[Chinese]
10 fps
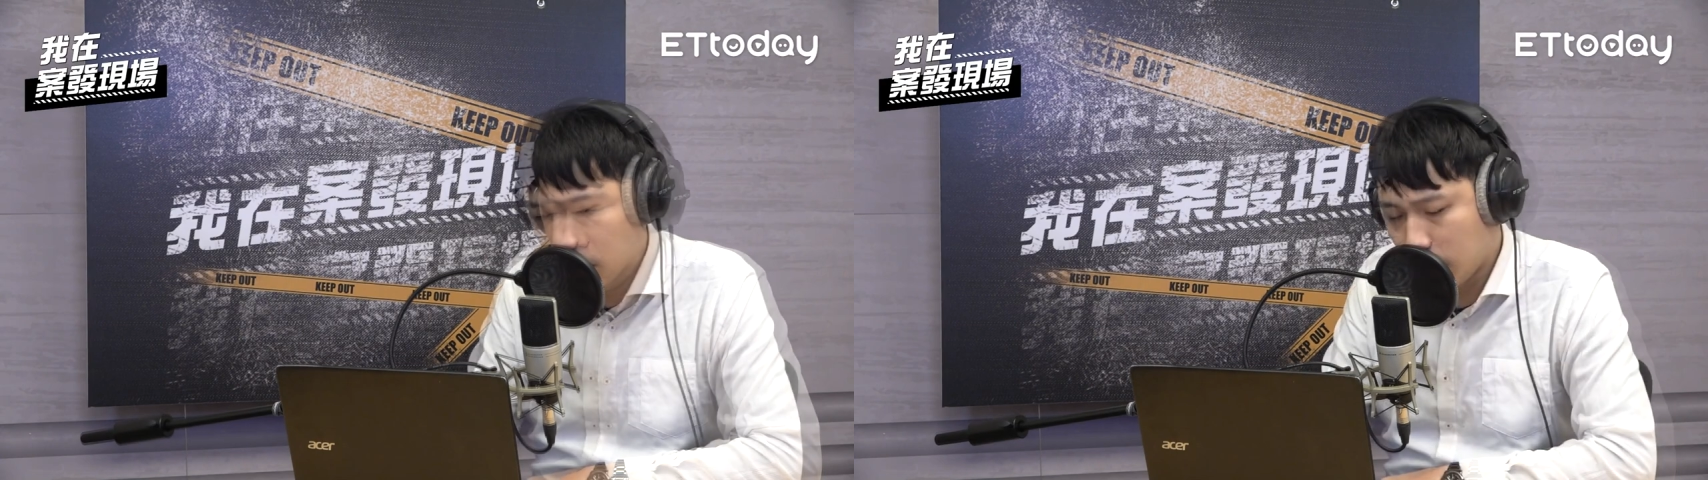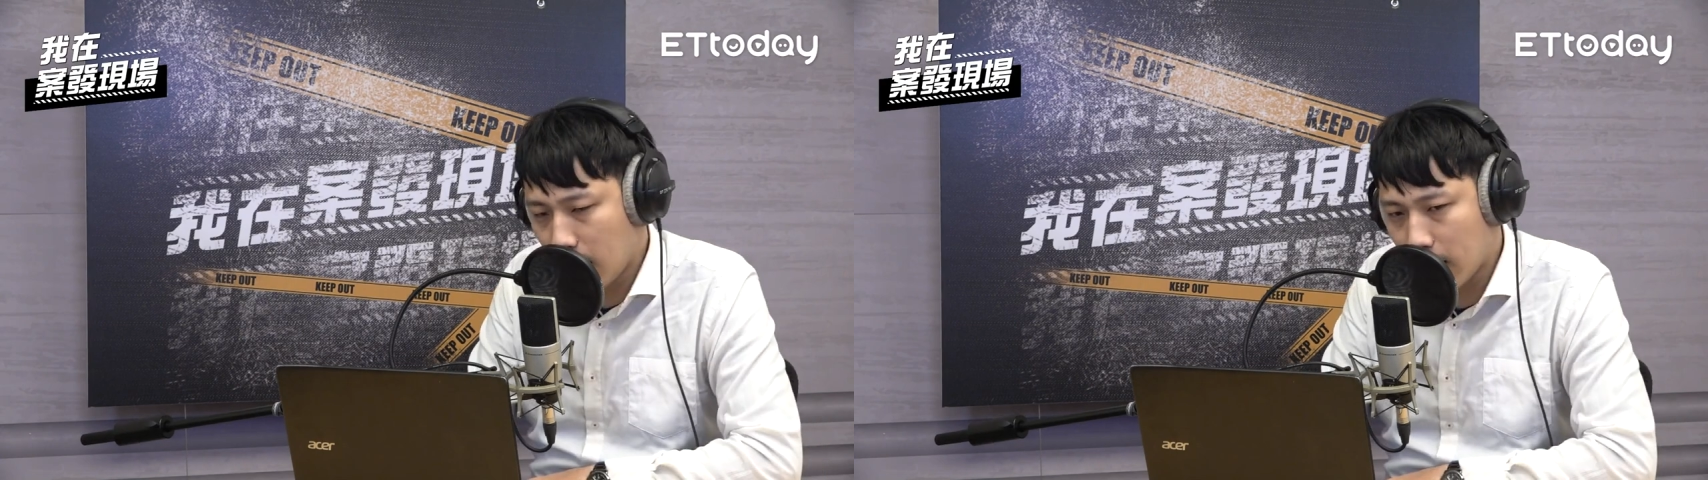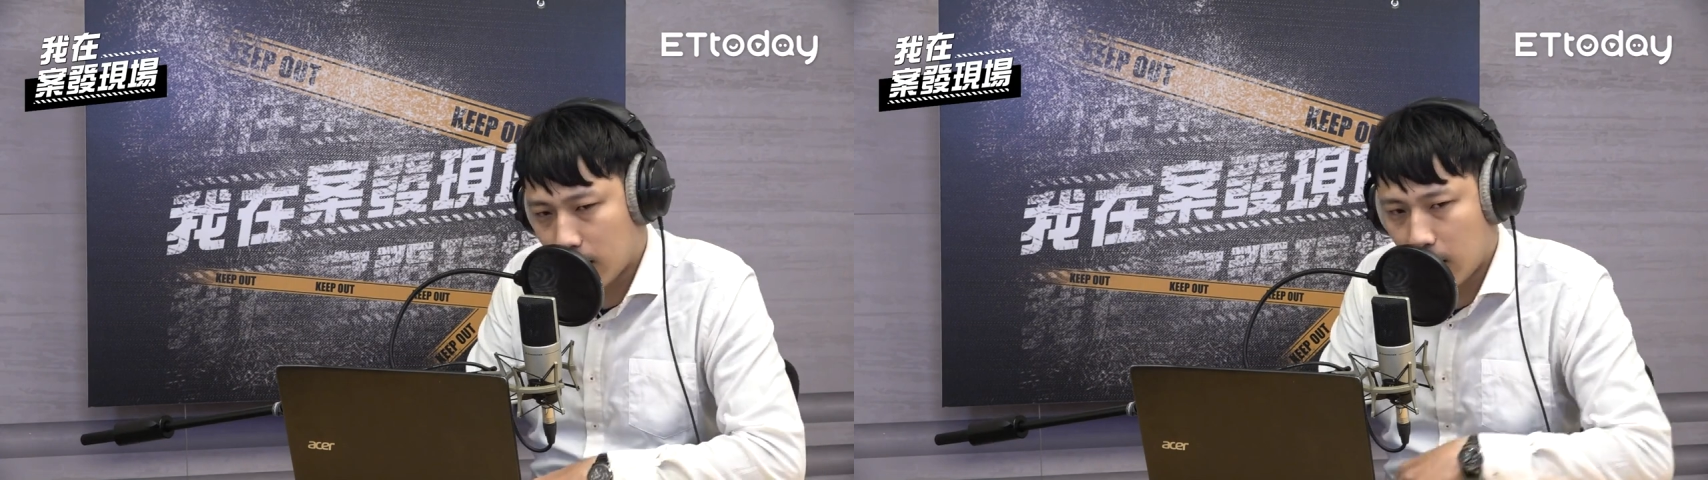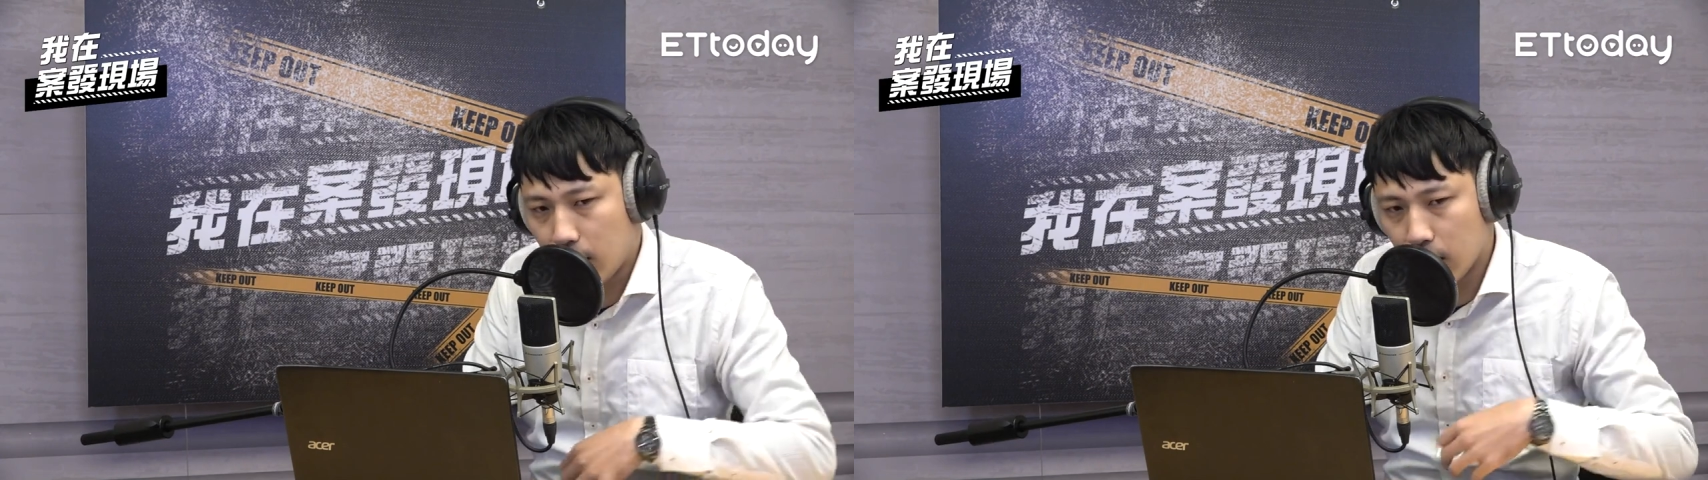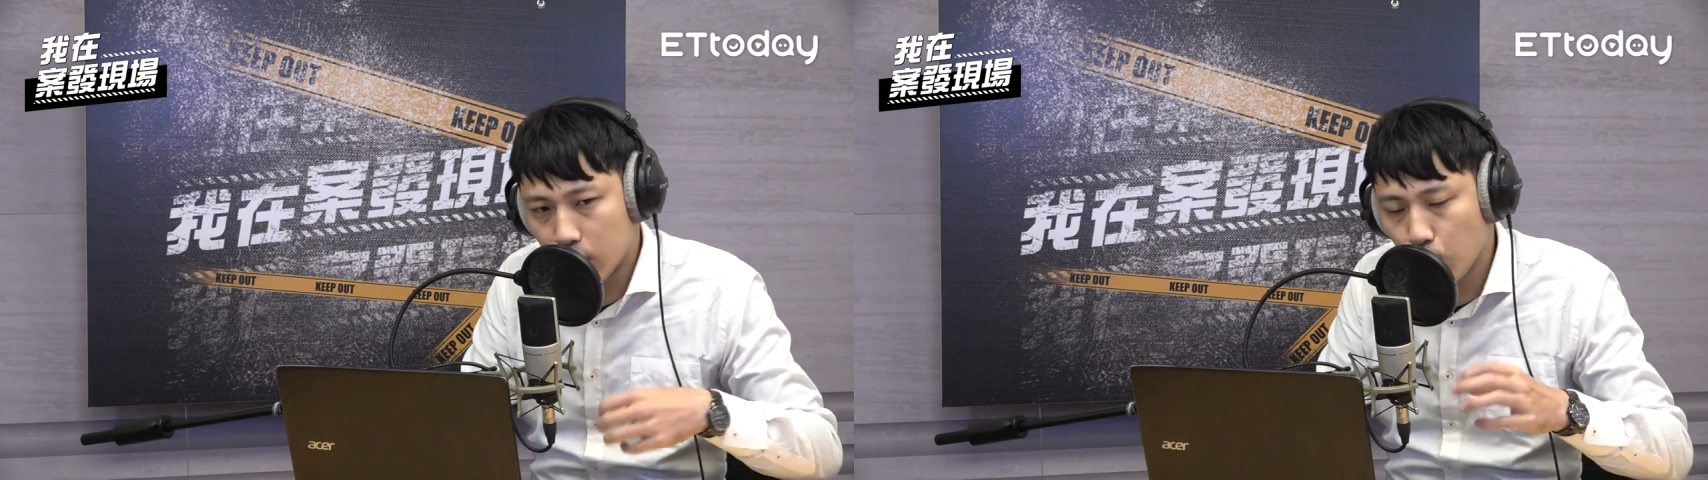这样的一
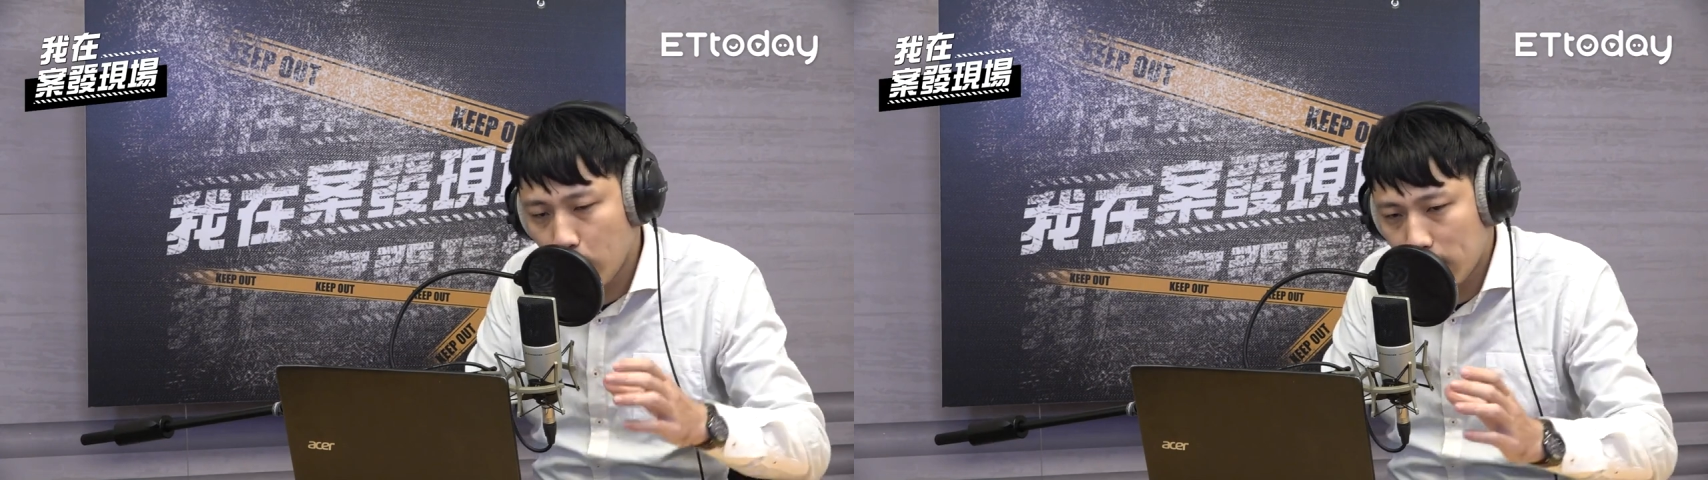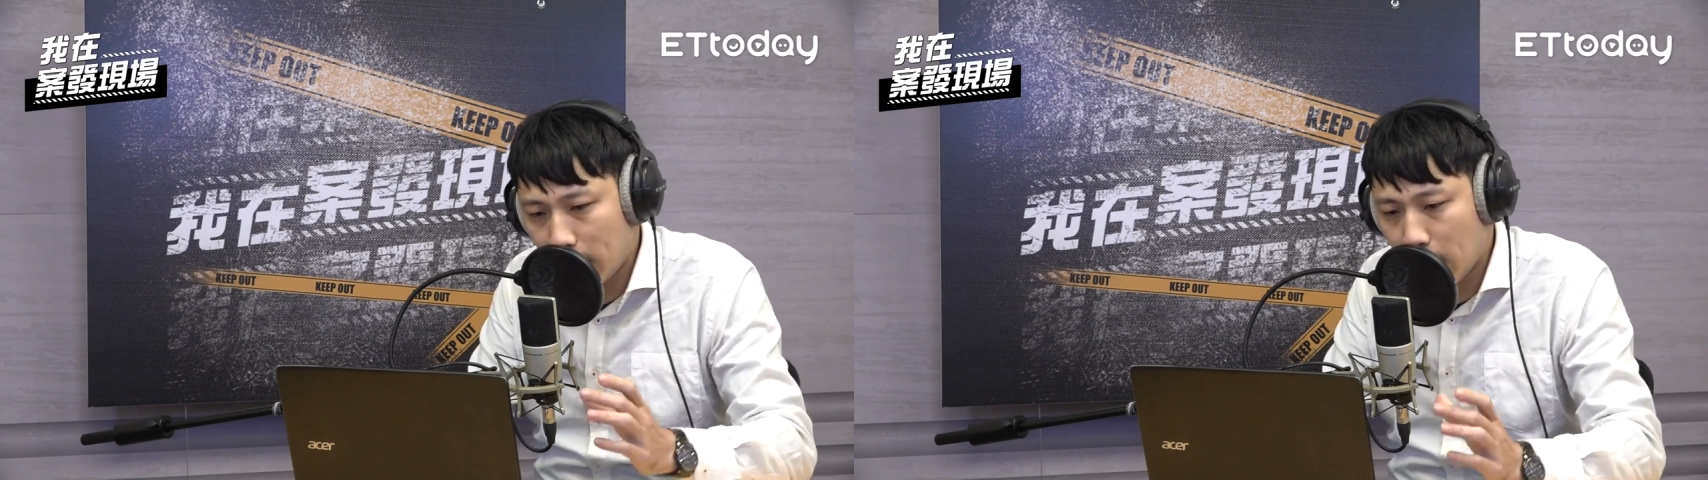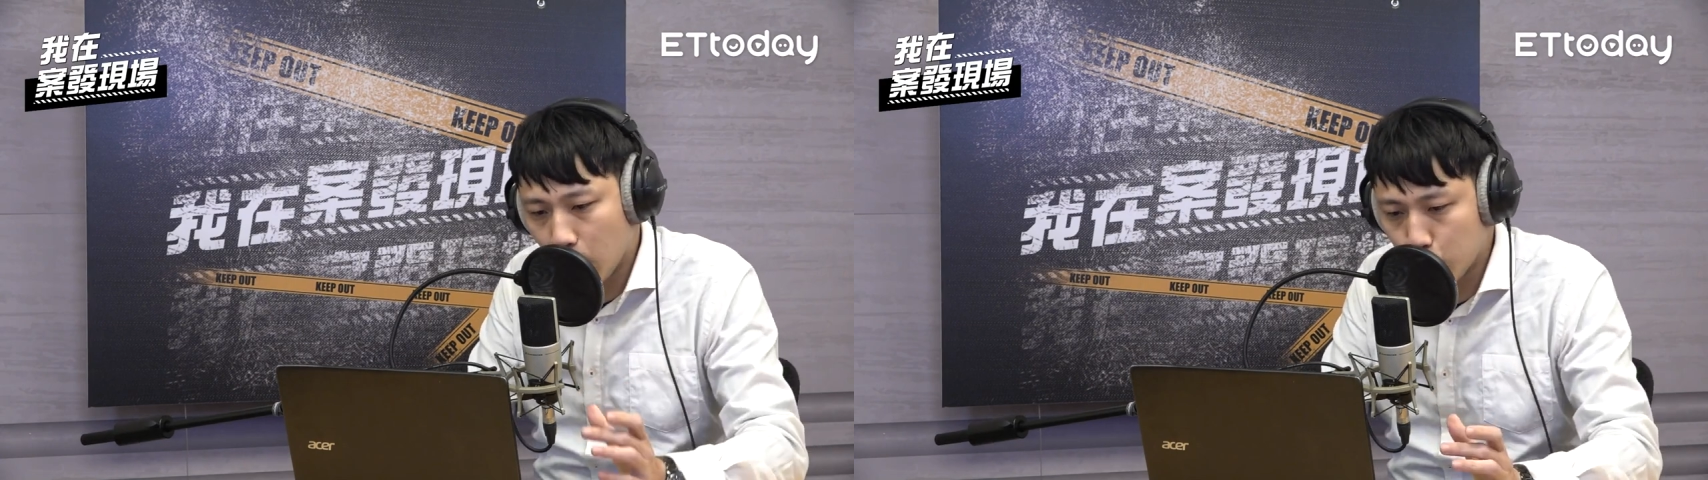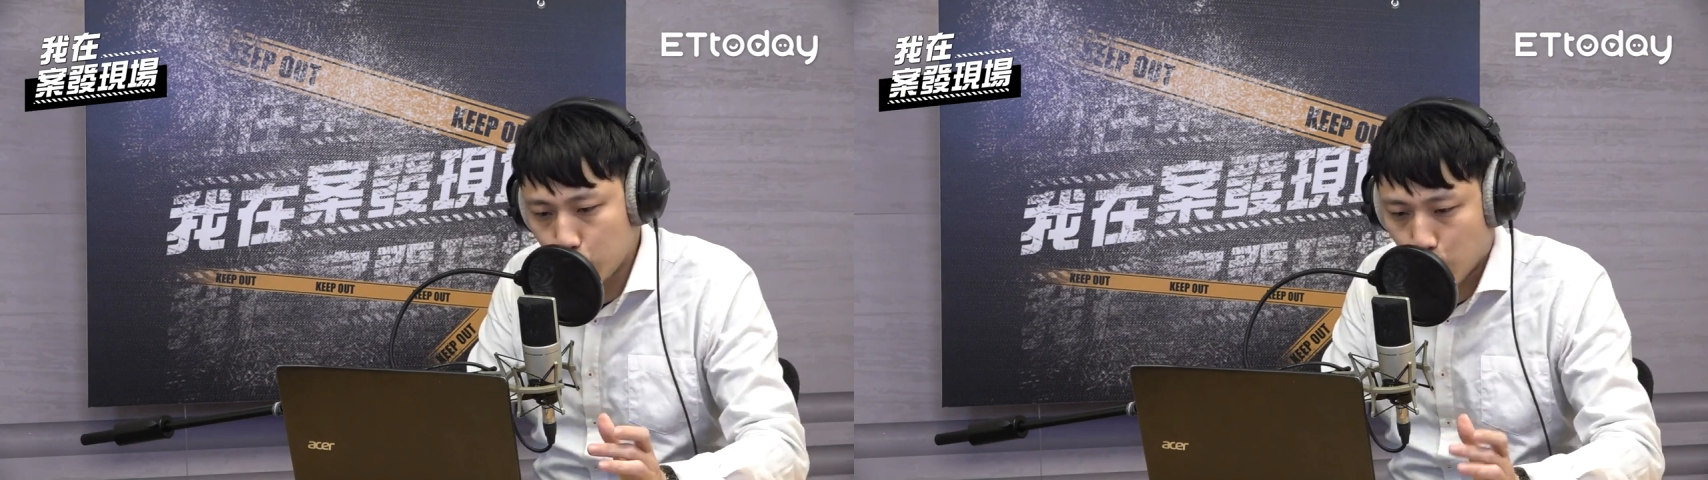个录音带内容，